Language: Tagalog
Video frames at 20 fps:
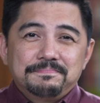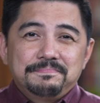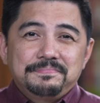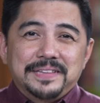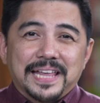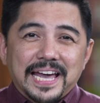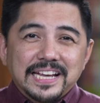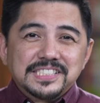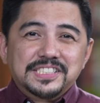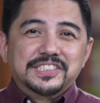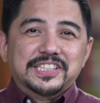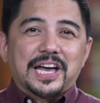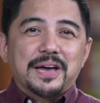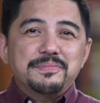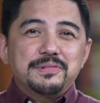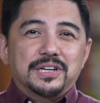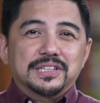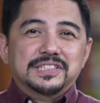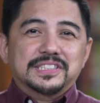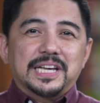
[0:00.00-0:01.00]
Next
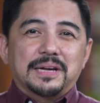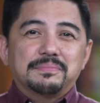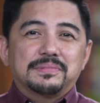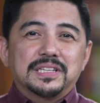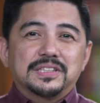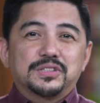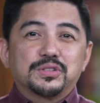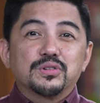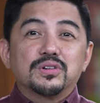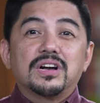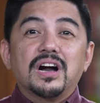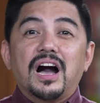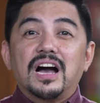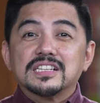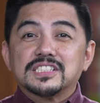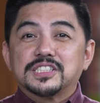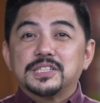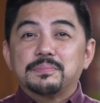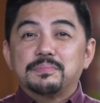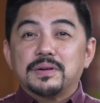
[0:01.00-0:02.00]
time you're tempted to
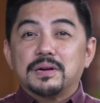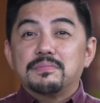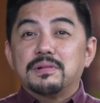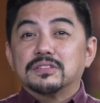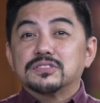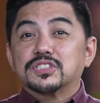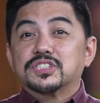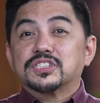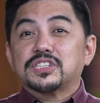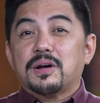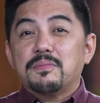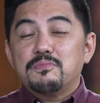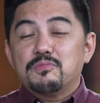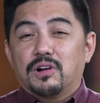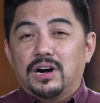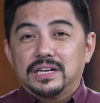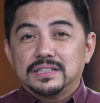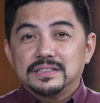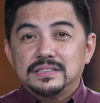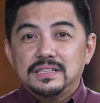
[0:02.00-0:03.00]
gossip about
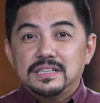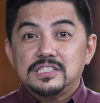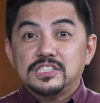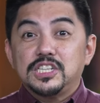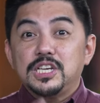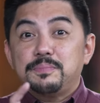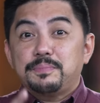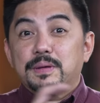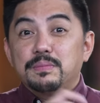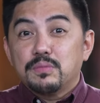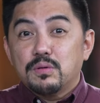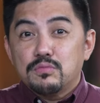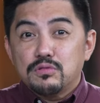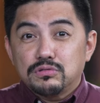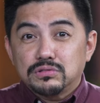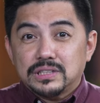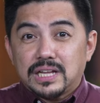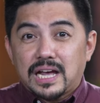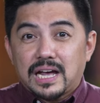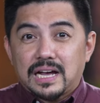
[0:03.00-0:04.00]
someone, isipin mo
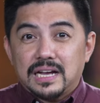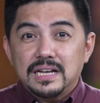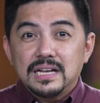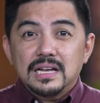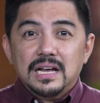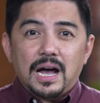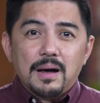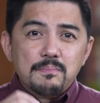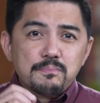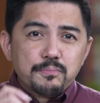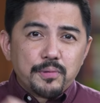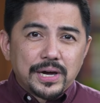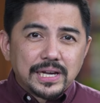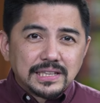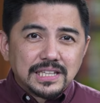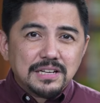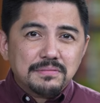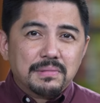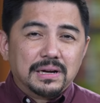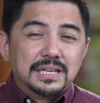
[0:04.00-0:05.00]
muna ang
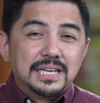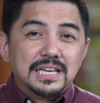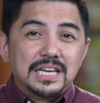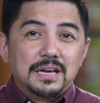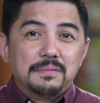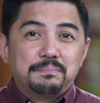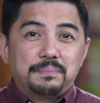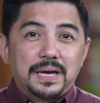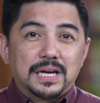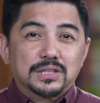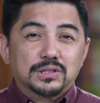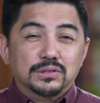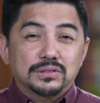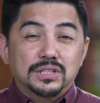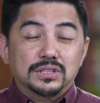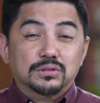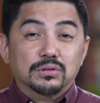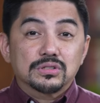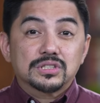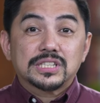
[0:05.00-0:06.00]
pwedeng maging epekto
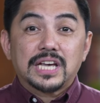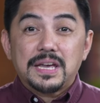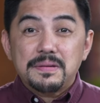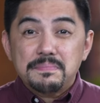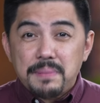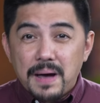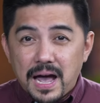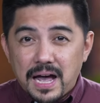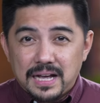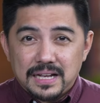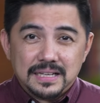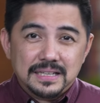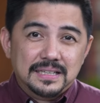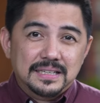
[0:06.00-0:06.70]
nito sa iba.